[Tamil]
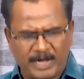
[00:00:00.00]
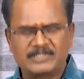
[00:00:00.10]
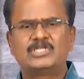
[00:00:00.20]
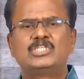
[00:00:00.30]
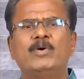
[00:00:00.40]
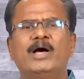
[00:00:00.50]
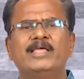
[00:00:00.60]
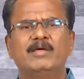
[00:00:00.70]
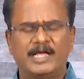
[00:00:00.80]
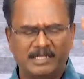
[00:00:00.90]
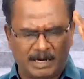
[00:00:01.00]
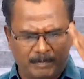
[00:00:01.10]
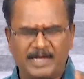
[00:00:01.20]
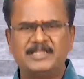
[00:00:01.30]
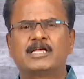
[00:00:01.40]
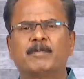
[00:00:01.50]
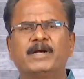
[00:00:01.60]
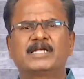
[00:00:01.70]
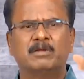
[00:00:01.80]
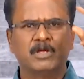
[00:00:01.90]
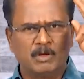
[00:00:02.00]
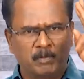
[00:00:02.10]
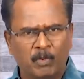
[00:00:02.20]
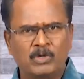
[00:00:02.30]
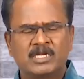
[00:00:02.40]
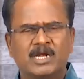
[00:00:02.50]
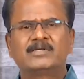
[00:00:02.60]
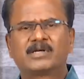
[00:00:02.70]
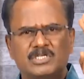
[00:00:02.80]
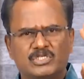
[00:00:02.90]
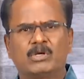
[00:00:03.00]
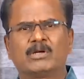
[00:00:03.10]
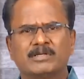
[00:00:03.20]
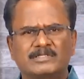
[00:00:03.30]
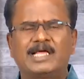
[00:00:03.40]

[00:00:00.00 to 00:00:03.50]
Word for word: பாசிட்டிவ் ஆகி அதனால் பாதிக்கப்பட்டு மூன்று நாட்கள் ஜுரம்